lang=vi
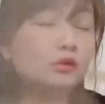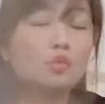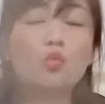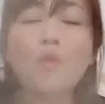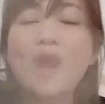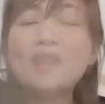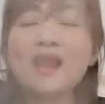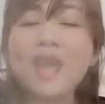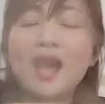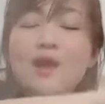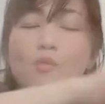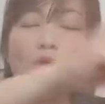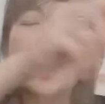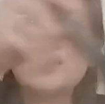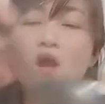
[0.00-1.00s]
quá đã
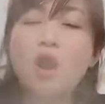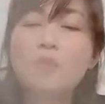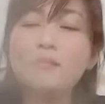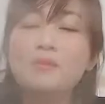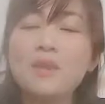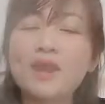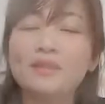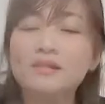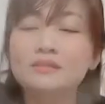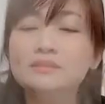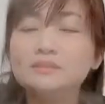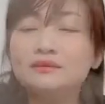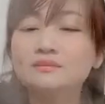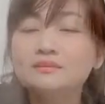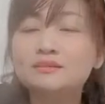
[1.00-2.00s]
quá ngon mấy bạn ơi
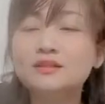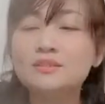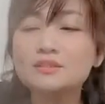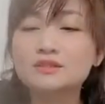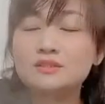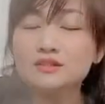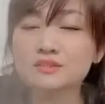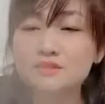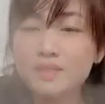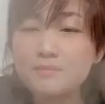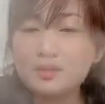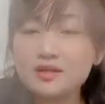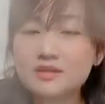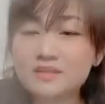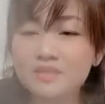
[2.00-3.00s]
à? chị
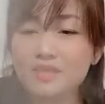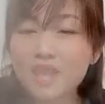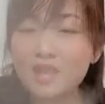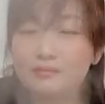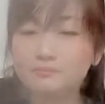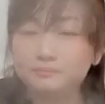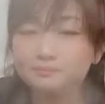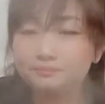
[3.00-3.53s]
miếng nước nữa nha